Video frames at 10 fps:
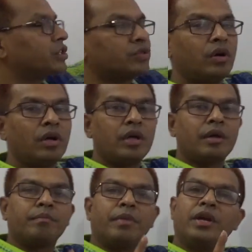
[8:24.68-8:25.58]
বিষ্ট
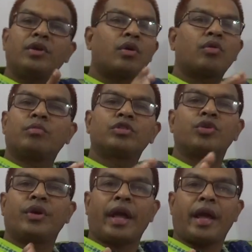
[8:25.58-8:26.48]
ভিন্ন
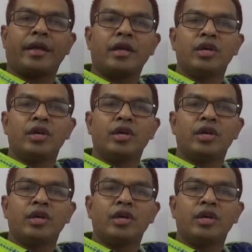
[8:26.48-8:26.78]
ক্রমজন নেই